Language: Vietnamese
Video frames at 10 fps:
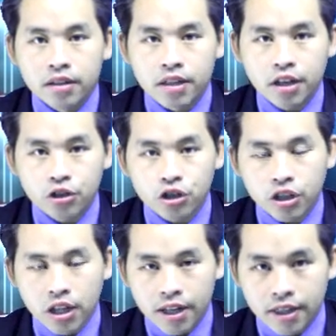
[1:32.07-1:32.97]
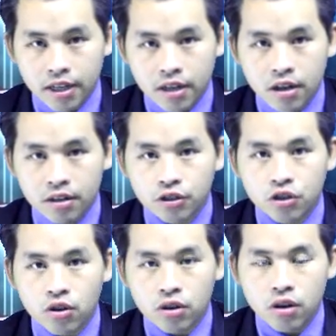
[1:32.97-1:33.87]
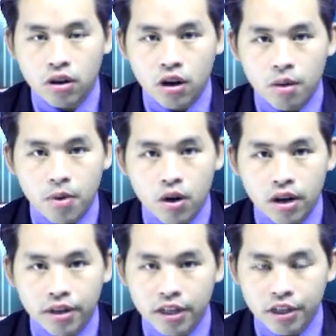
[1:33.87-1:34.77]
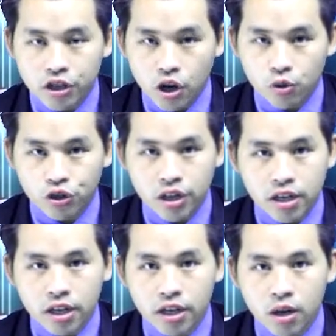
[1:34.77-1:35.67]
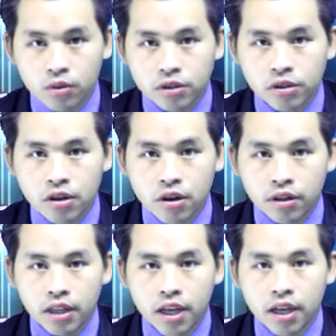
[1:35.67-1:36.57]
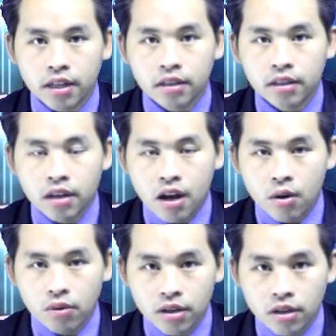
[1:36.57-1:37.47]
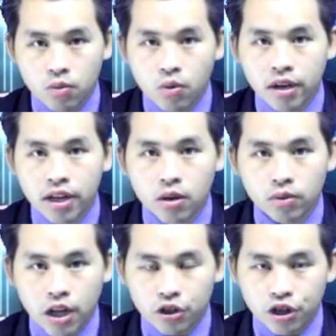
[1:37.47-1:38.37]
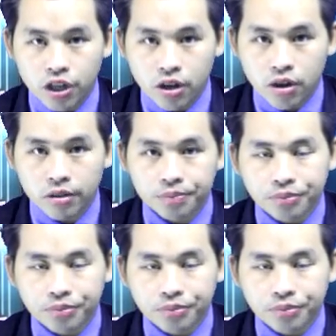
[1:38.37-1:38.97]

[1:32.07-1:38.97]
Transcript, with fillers: thiết chỉ ta lên tàu lò cho cử khó mò là dây trầu xiết cân cầu cho tê hao lư của nên hao tà xì nọ